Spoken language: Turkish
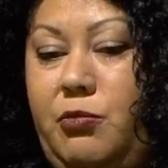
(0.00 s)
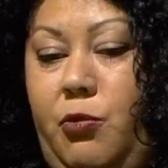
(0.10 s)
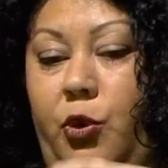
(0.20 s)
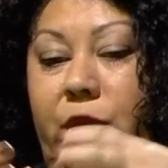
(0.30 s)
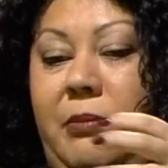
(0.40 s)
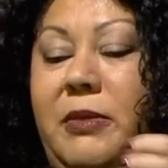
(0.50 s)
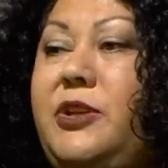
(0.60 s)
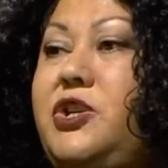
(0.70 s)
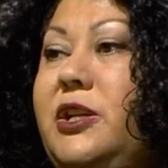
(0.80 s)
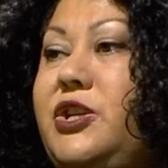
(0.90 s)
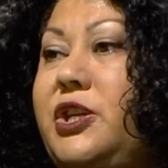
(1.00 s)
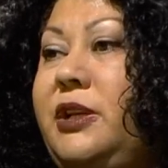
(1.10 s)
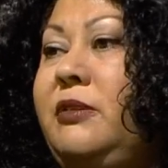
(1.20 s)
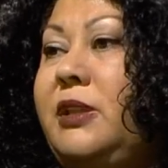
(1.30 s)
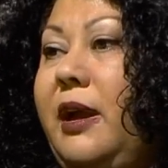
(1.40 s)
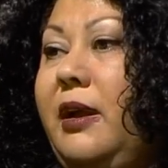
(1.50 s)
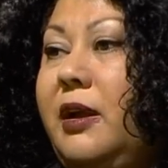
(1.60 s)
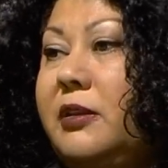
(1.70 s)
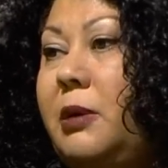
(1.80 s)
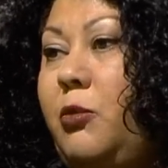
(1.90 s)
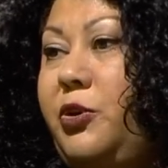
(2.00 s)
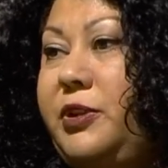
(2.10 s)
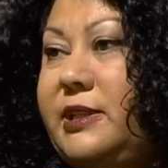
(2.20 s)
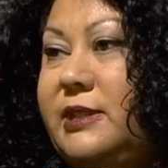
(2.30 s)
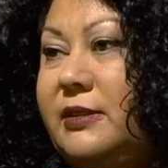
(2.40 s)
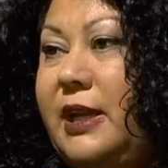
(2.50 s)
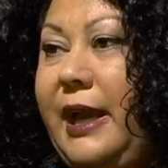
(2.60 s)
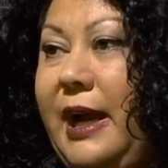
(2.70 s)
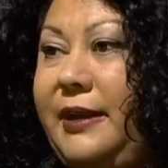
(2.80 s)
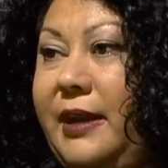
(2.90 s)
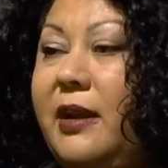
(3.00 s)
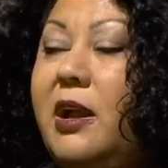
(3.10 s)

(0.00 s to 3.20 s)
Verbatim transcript: önemli çelişkinin de tam ortasında yani.